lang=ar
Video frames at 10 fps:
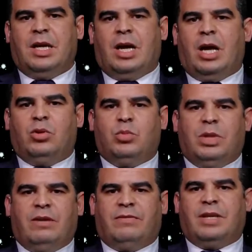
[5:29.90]
أنه
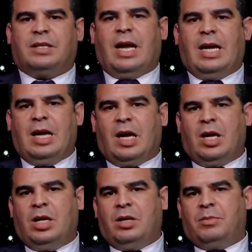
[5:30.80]
ملف يتعلق
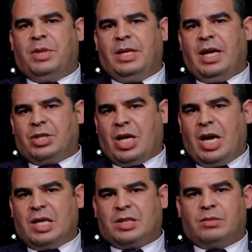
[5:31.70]

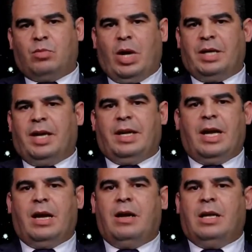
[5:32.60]
بأشخاص
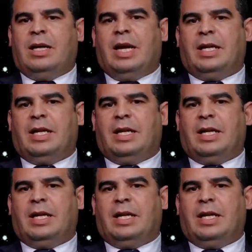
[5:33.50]
معينة لكن